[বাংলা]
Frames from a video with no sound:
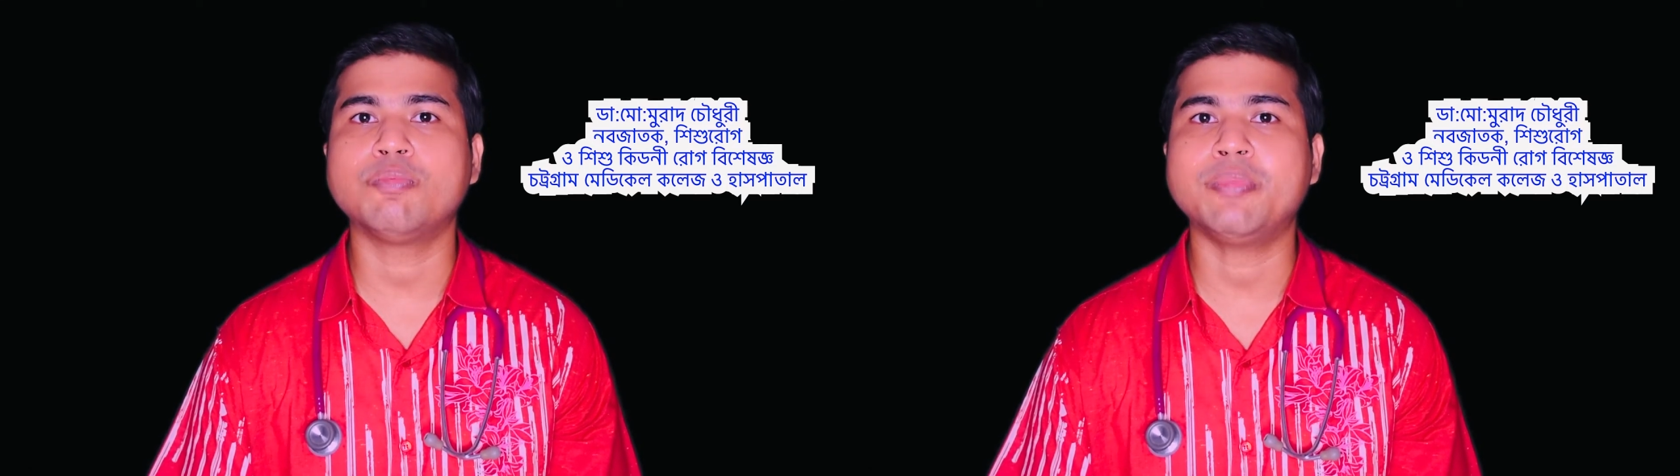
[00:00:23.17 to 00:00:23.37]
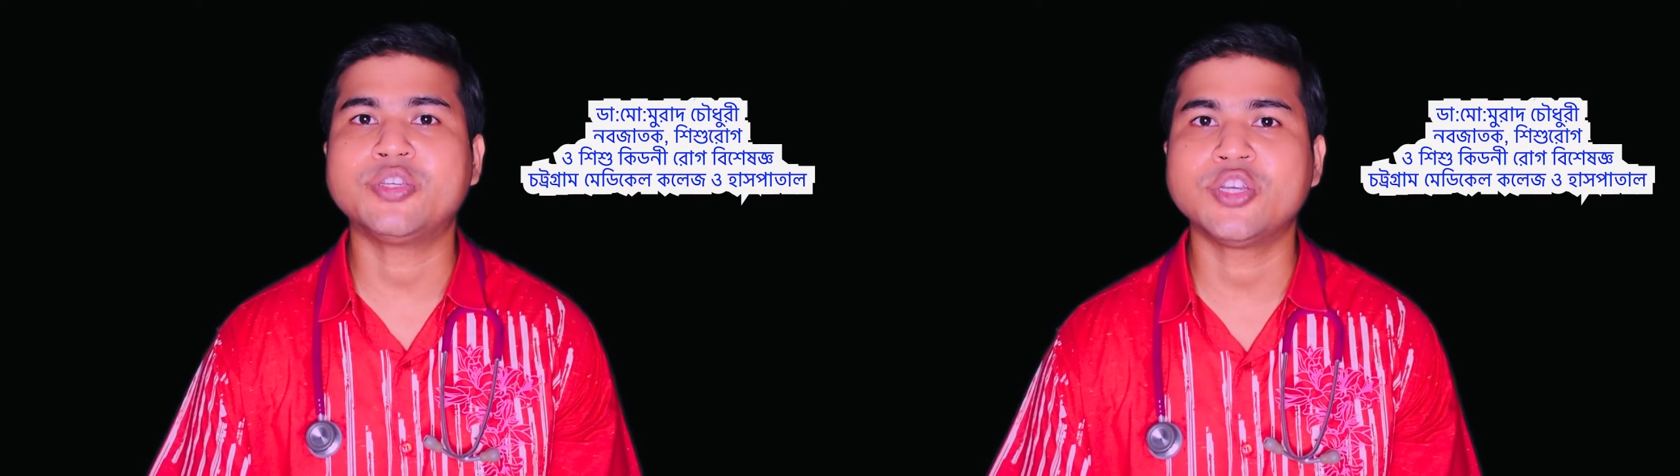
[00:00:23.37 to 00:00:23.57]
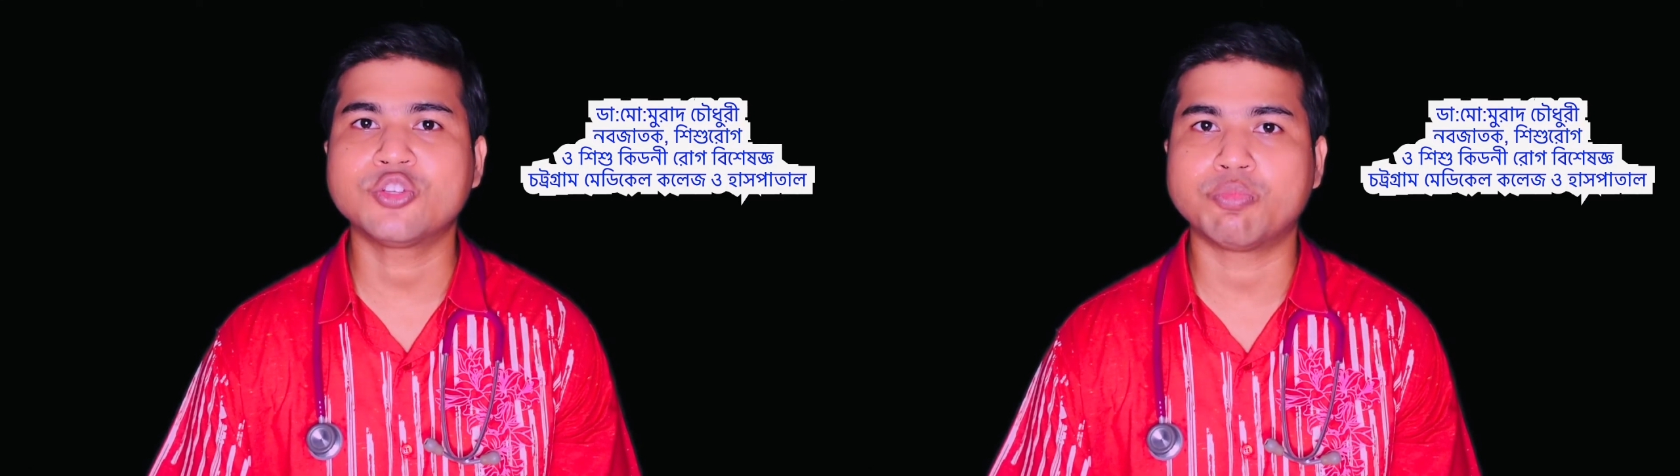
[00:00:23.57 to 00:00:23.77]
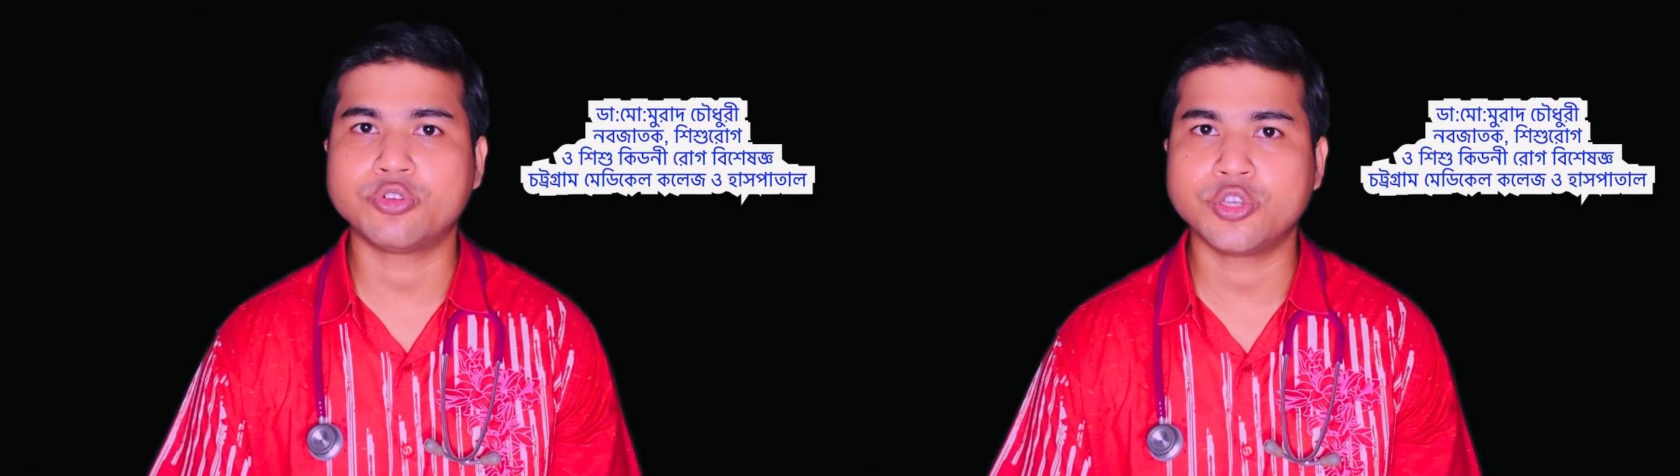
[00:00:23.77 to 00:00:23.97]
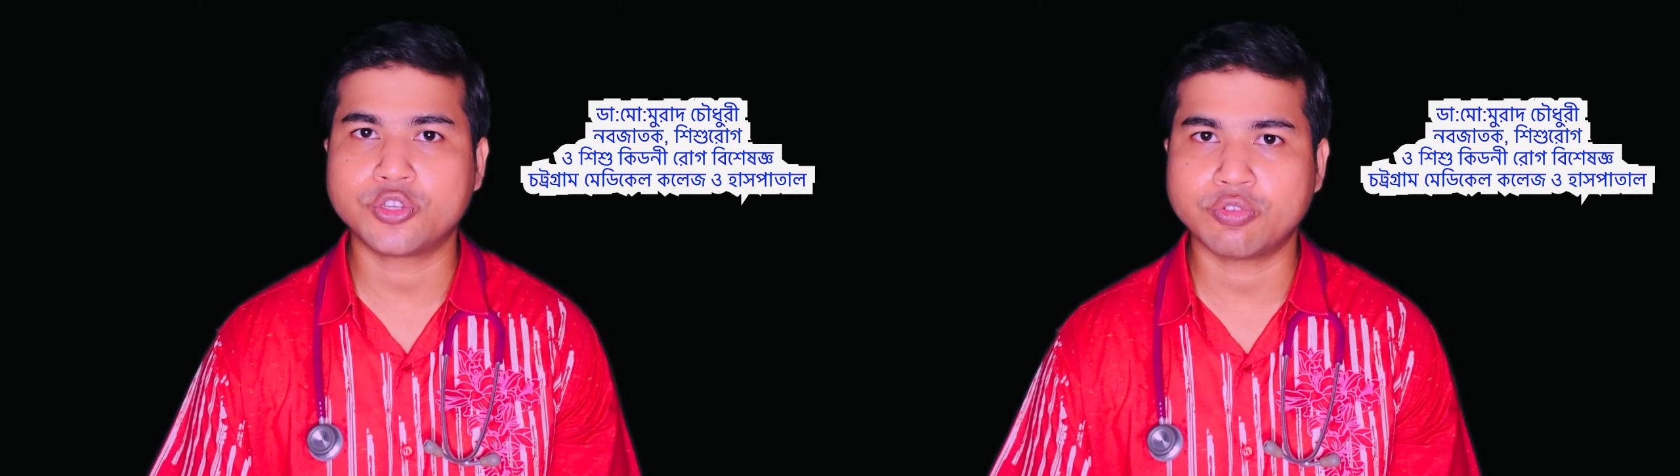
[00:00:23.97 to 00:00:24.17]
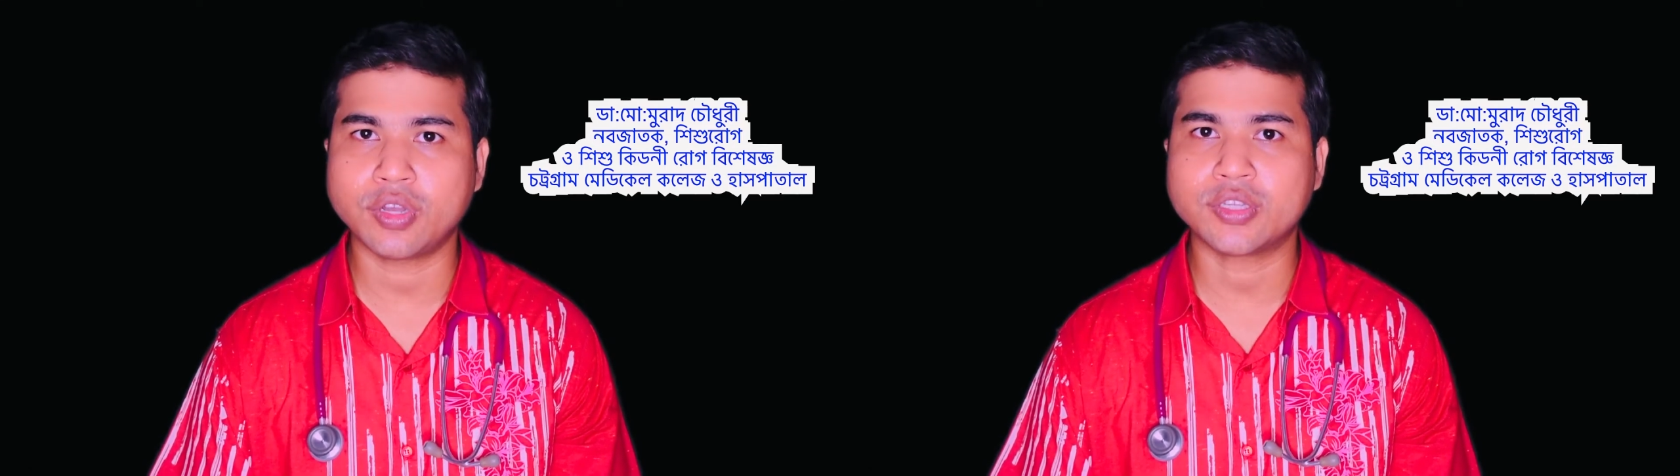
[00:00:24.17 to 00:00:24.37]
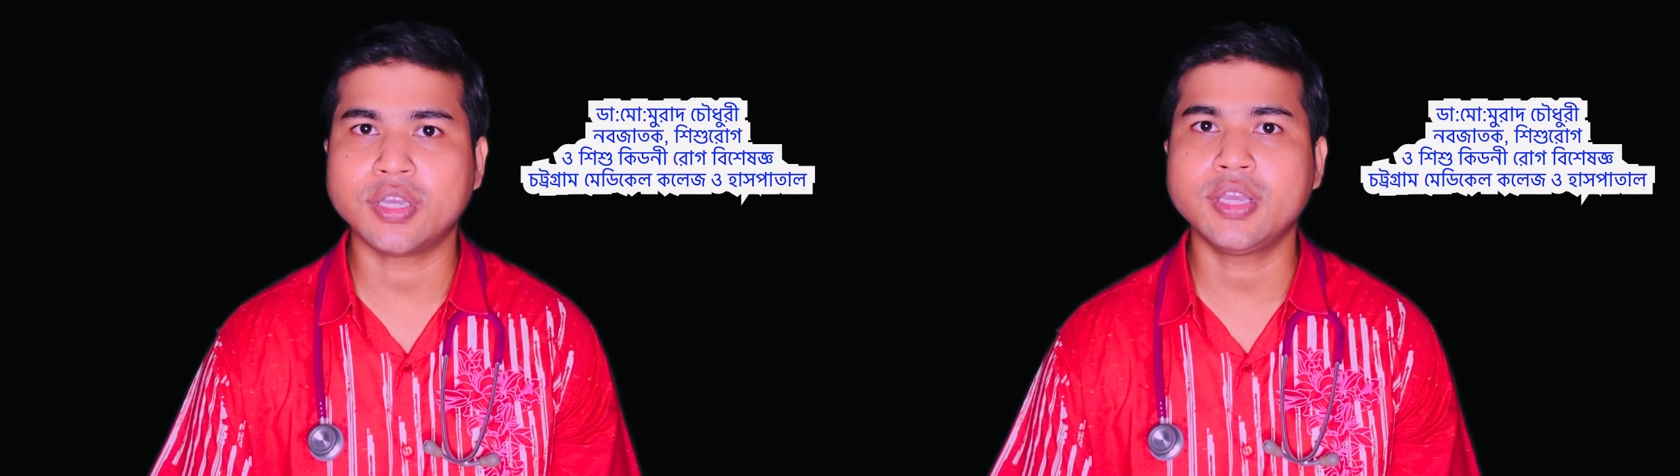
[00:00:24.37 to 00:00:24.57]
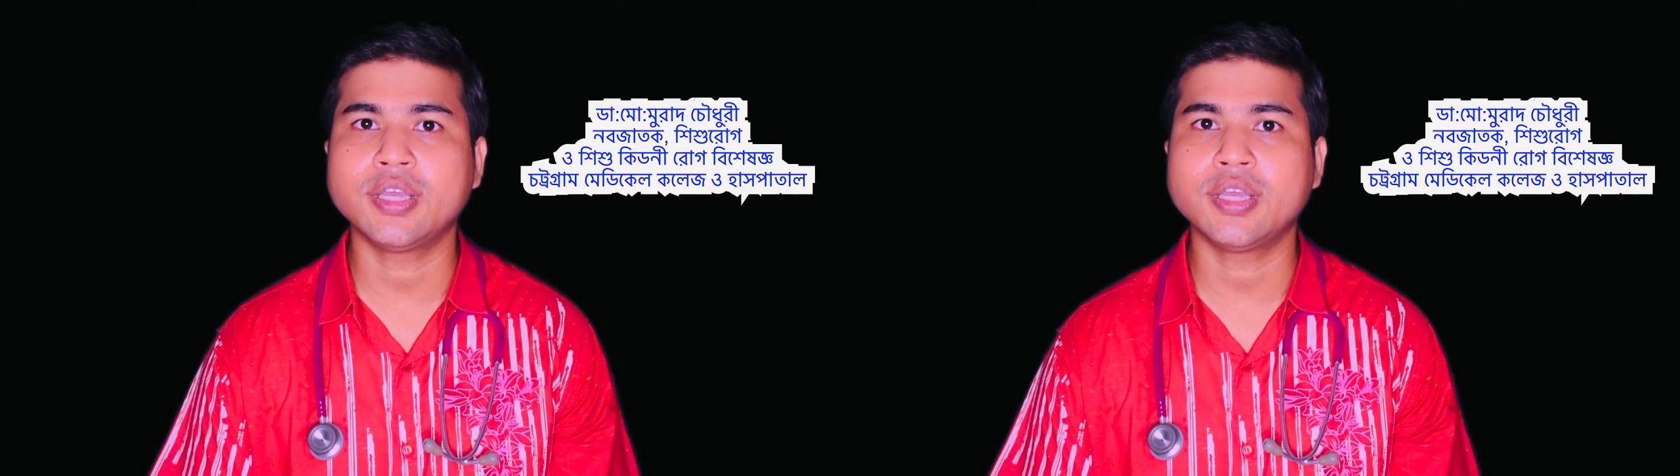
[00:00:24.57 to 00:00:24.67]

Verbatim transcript: বিশেষ বৈশিষ্ট্য আছে